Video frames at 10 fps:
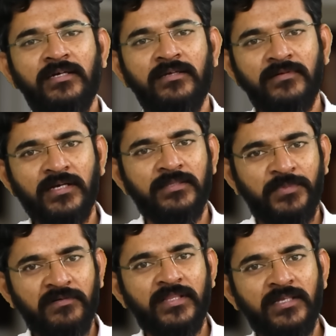இவங்க
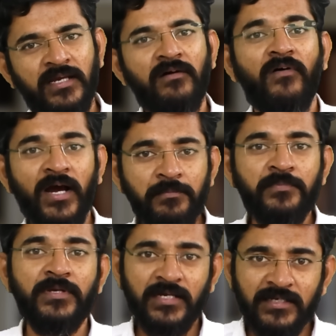இப்படி வந்திருக்க
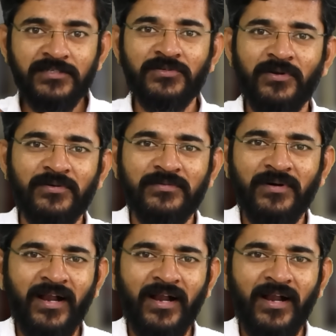வாய்ப்பு இருக்குன்னு சொல்கிறோம்